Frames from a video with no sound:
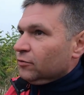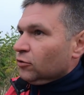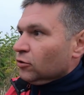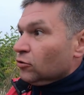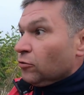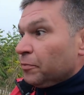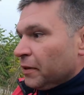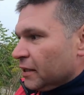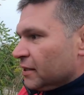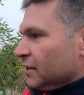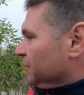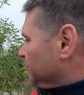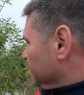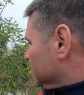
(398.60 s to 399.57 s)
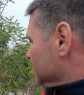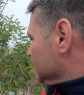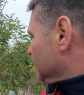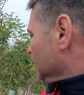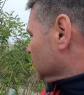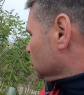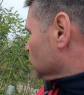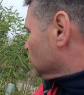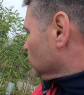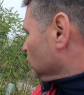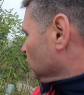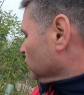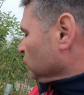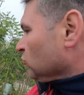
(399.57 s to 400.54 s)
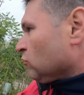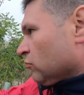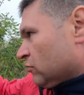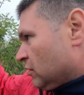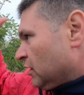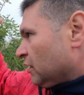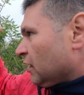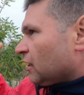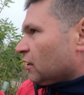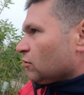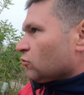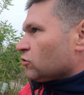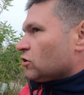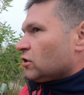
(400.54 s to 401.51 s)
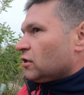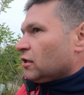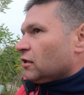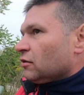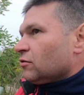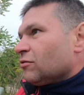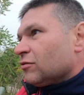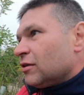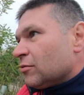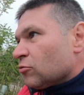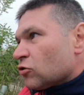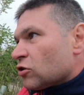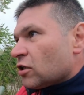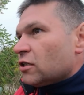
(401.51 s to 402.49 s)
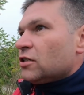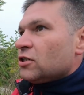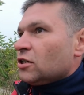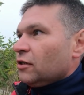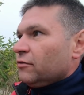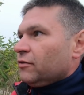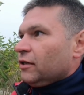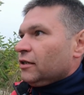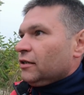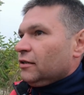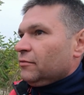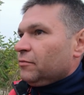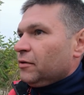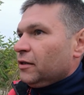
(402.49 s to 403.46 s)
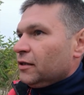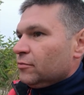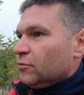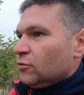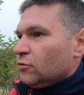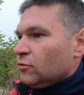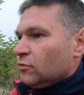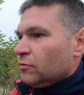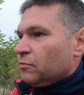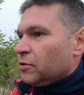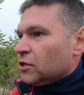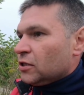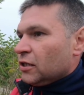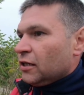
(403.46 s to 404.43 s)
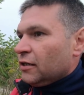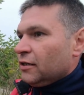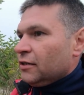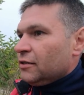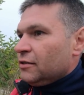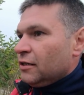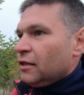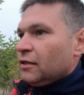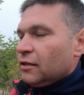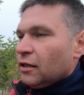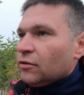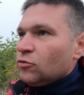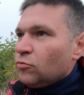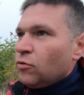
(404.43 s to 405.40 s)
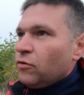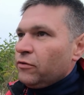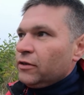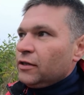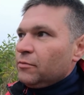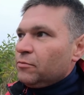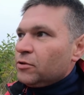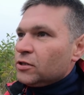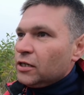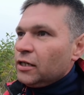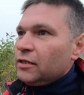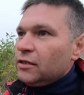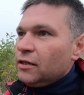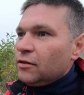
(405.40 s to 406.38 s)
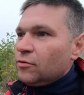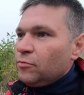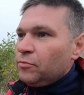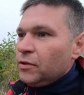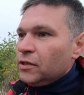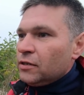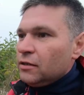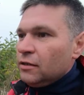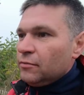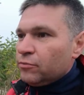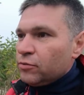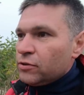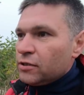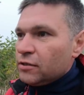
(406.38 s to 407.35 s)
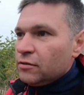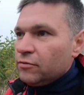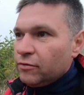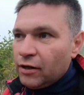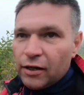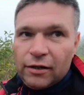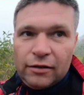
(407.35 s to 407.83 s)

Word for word: Вот. Но практика показала, что ну, длина хорошая, да, но немножко тяжеловатый. Поэтому да, пришла дубовый. идея, да, дубовенький, пришла идея купить импульсы 2.